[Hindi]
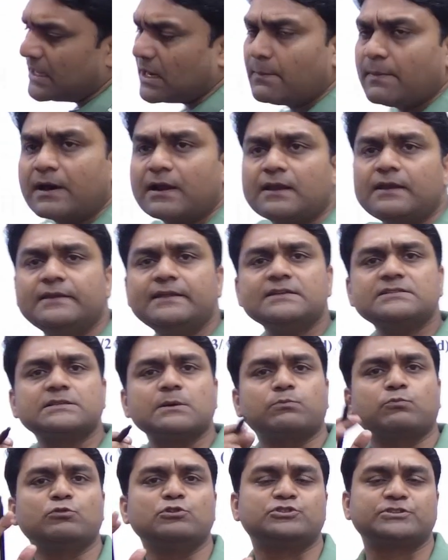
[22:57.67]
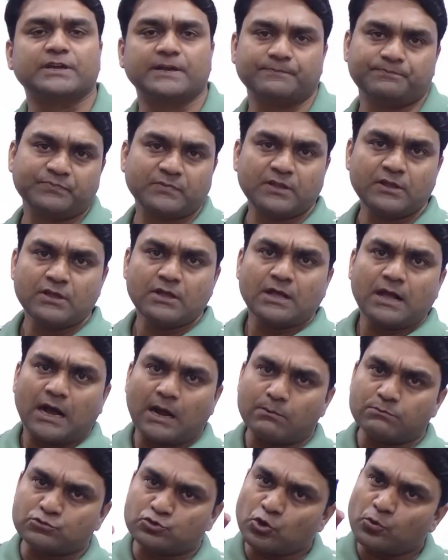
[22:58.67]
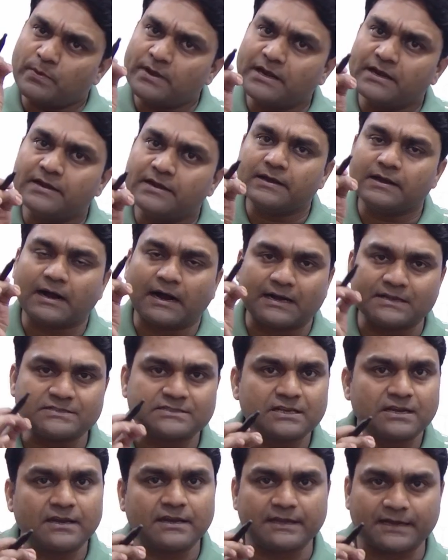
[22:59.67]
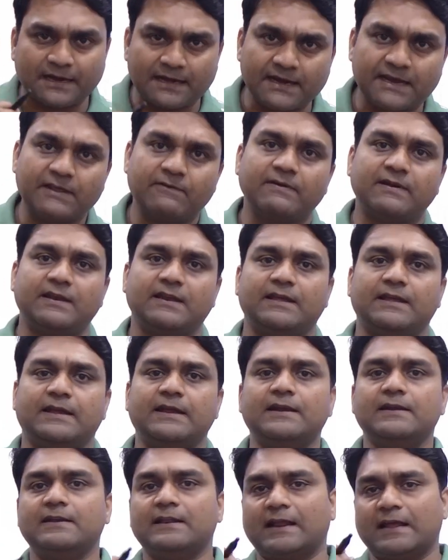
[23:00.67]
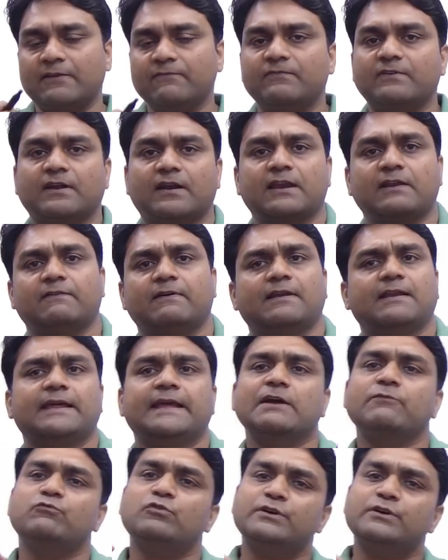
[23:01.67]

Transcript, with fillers: हमारे लिए सब कुछ है हम जो भी आंसर निकालने वाले हैं डिराइव करने वाले हैं वो